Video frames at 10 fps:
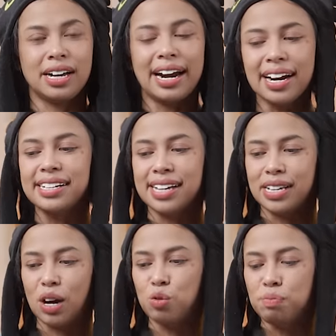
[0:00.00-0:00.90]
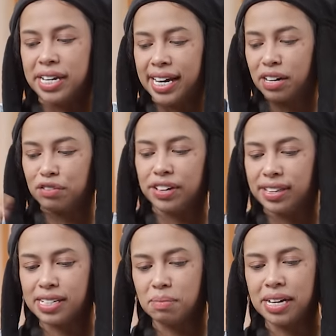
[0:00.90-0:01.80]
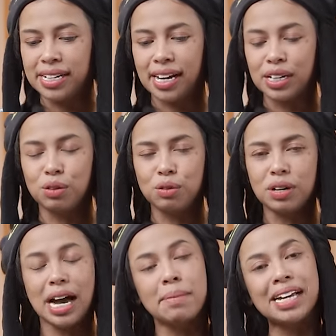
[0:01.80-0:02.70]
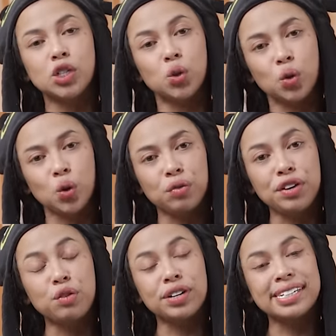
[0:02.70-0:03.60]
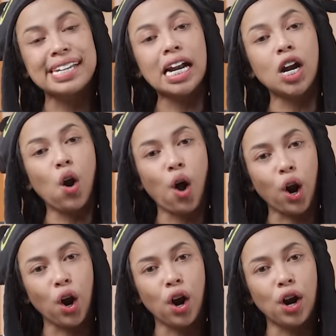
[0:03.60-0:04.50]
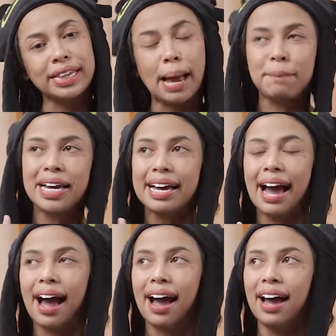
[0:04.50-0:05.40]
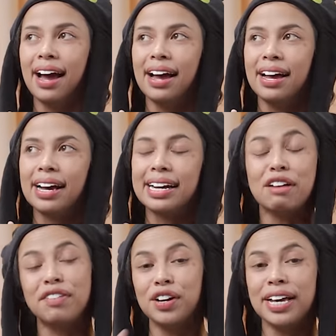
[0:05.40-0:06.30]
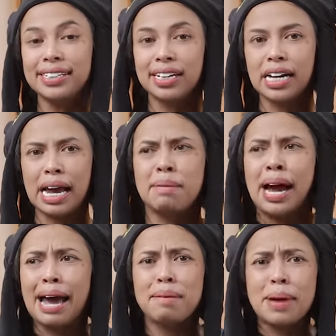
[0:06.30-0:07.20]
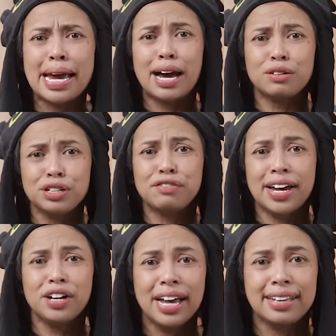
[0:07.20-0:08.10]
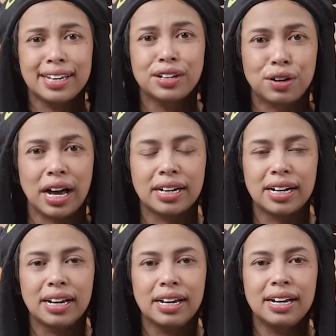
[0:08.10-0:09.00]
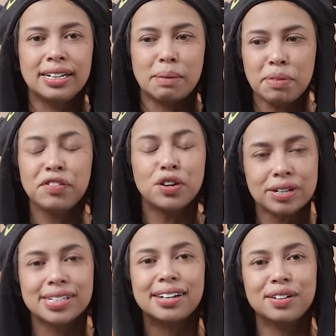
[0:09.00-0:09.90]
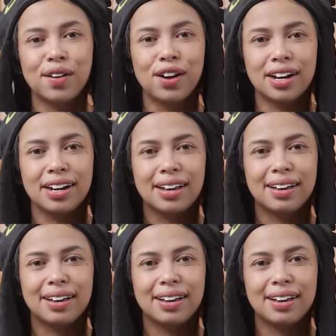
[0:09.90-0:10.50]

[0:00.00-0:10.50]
karena di saat aku bikin VT sebanyak itu nggak masuk viewersnya nol tapi nggak kena violation ya emang apa yang harus di violate gitu kan tapi viewersnya nol